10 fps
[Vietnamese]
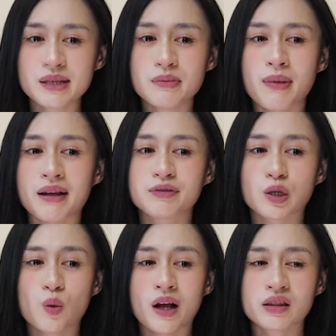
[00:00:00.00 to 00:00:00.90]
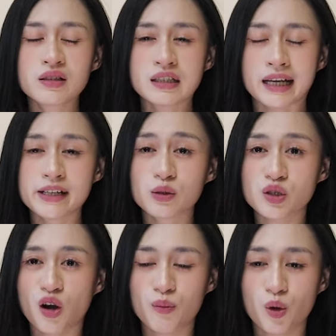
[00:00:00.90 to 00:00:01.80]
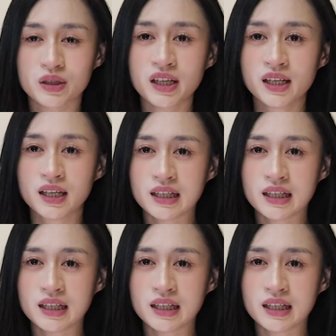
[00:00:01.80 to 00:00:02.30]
khi mà bạn vượt qua từng cái điều nhỏ một ấy,